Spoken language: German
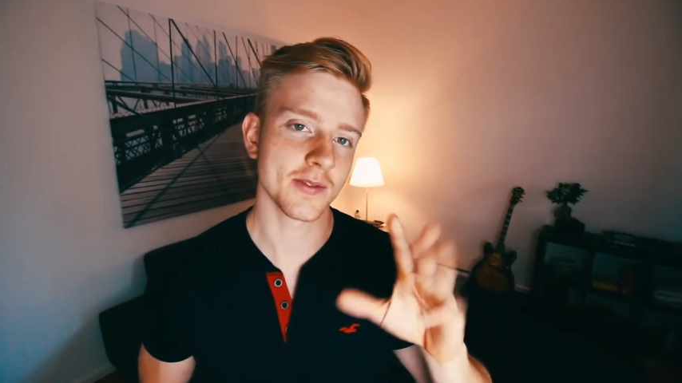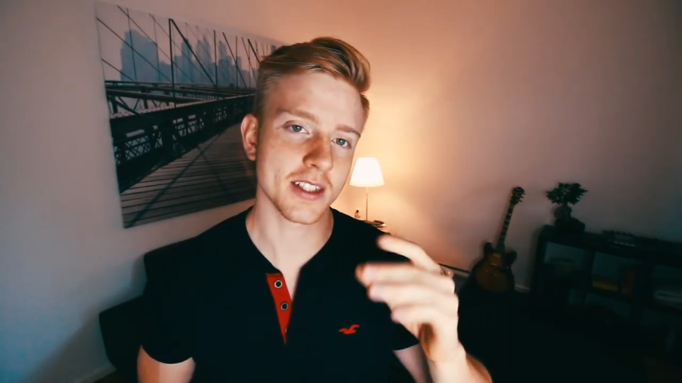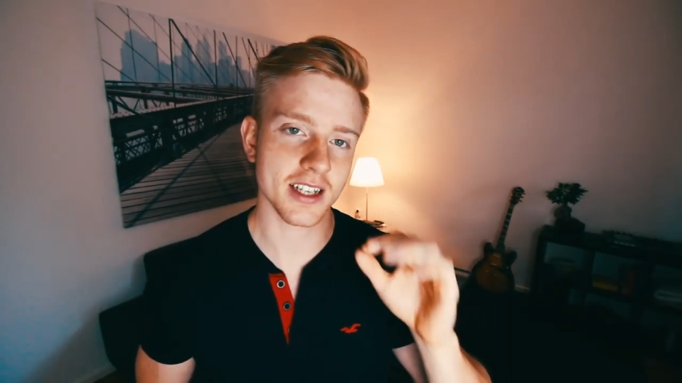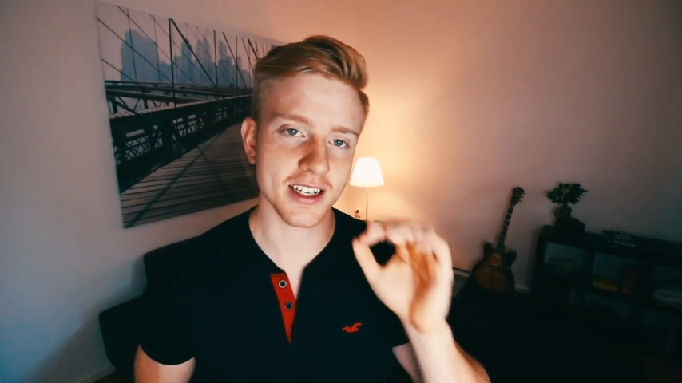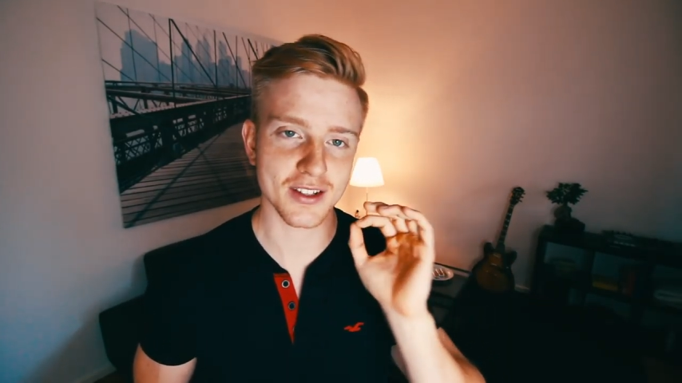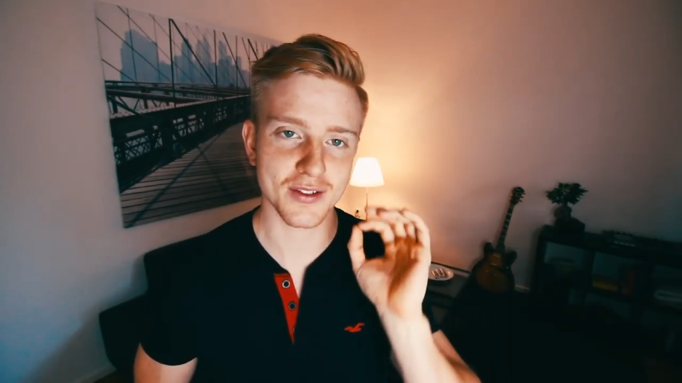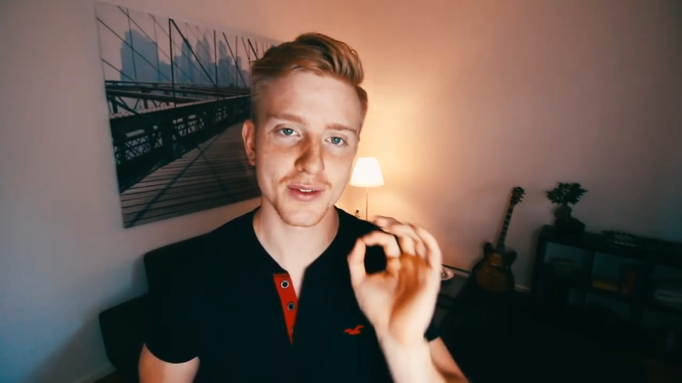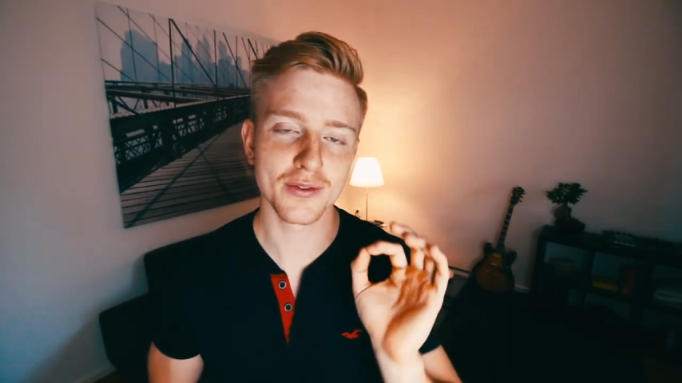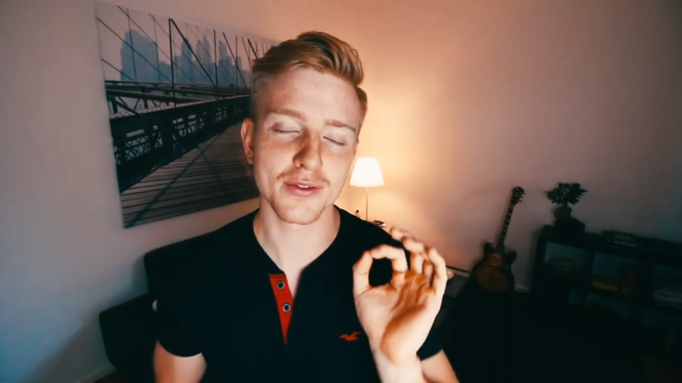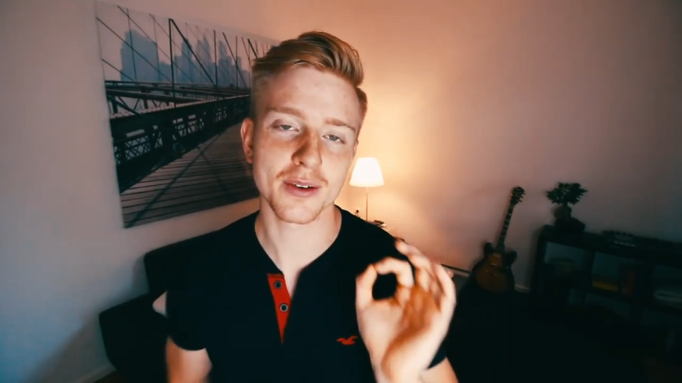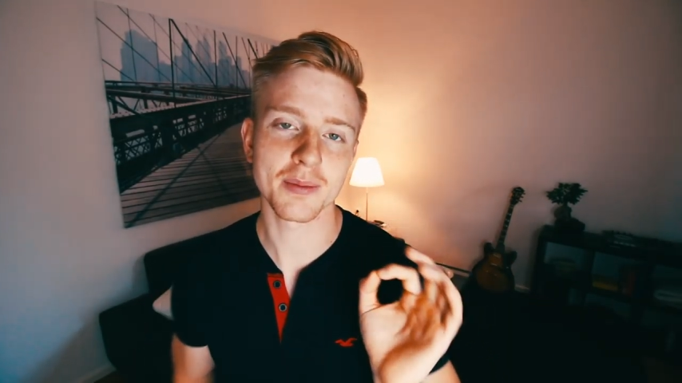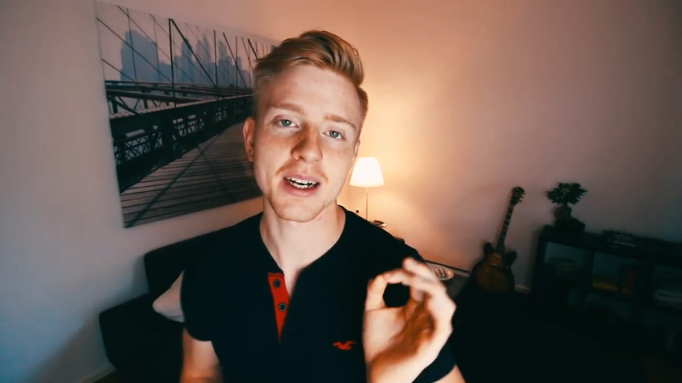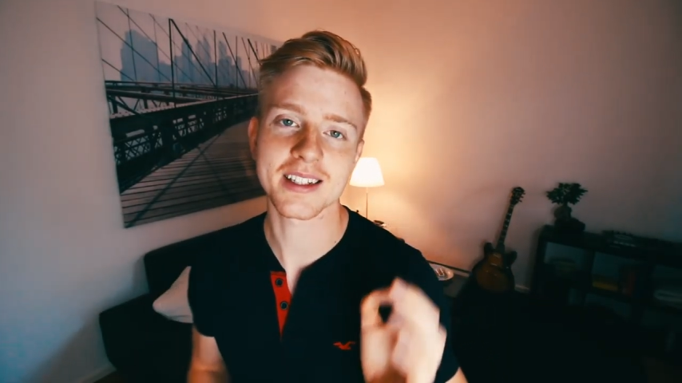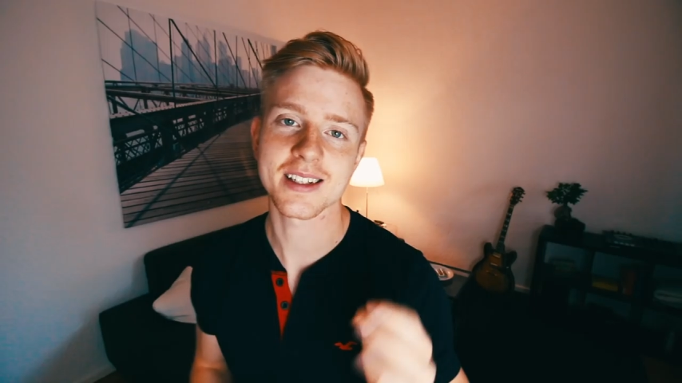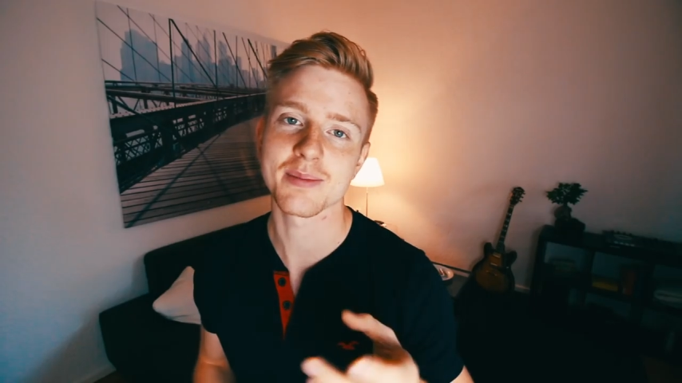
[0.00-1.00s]
Das heißt, 5 von
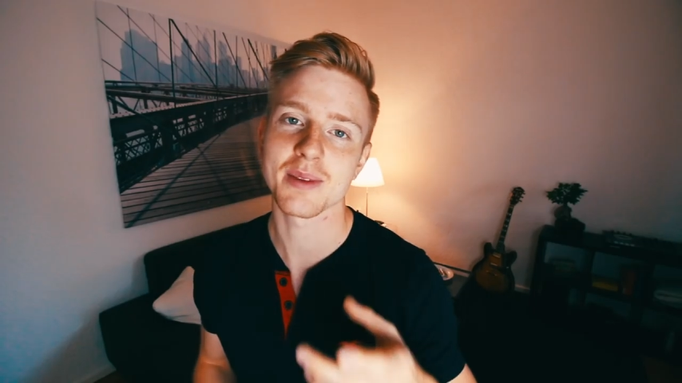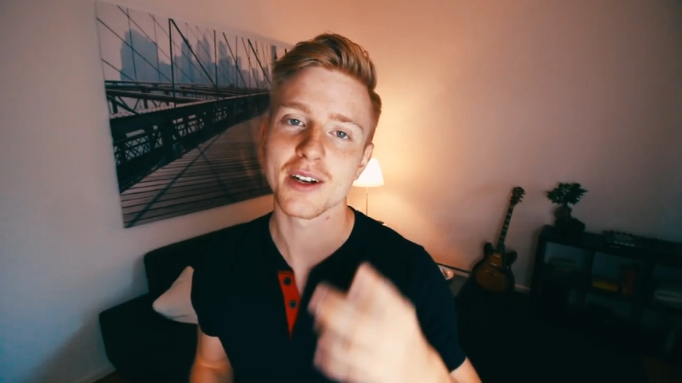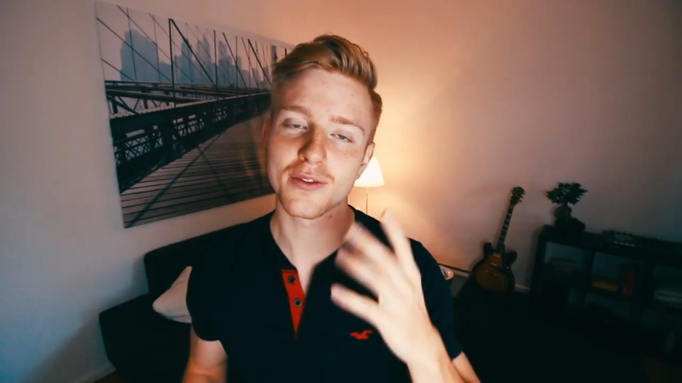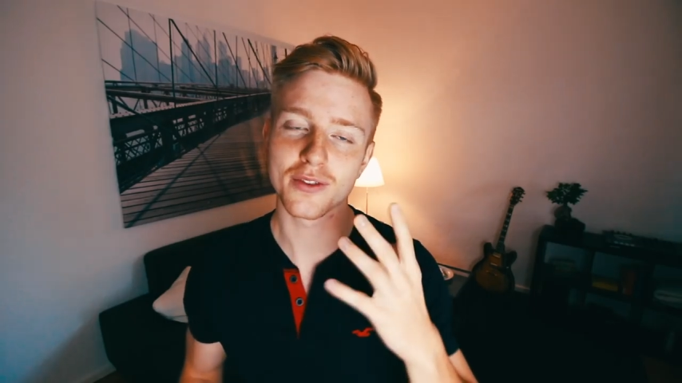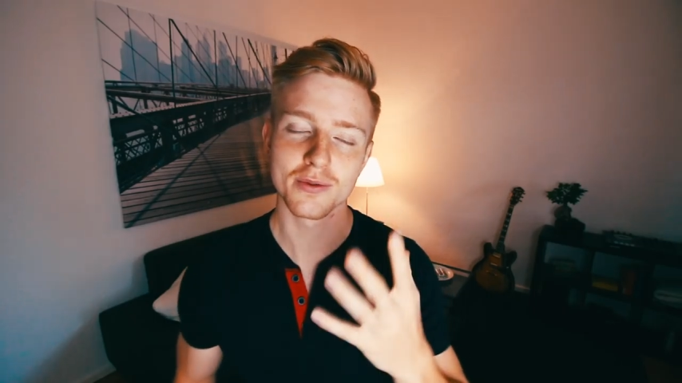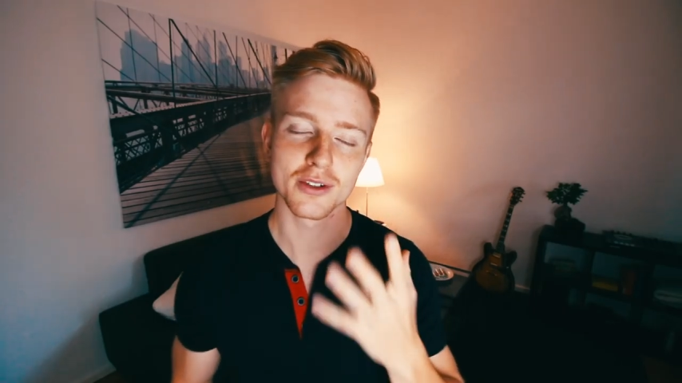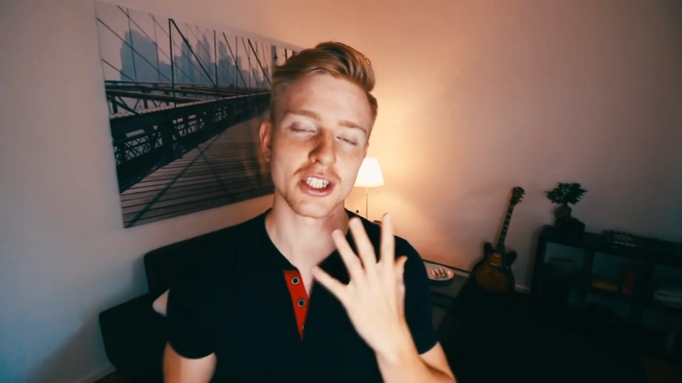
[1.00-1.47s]
maximal 5